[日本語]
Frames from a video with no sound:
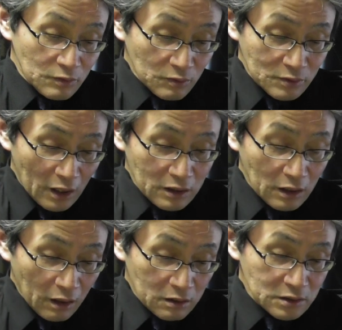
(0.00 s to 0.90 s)
の
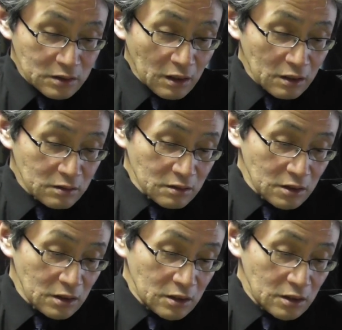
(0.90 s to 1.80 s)
第8巻
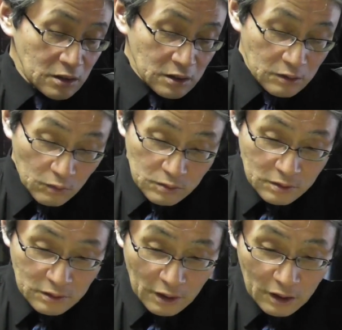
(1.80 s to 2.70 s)
に載っ
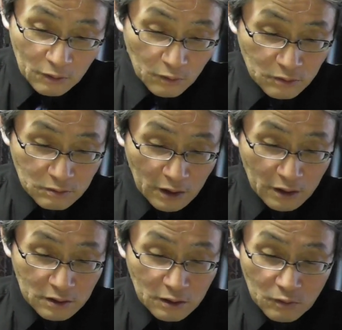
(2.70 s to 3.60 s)
ておるわ
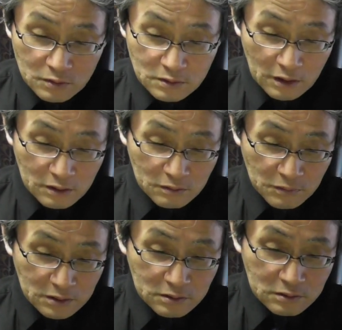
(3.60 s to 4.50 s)
けでござい
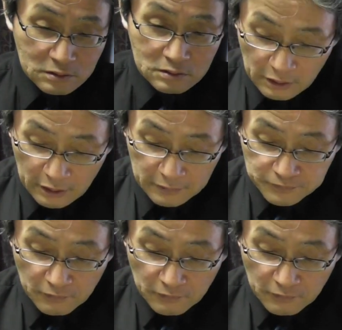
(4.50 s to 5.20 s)
ます。ね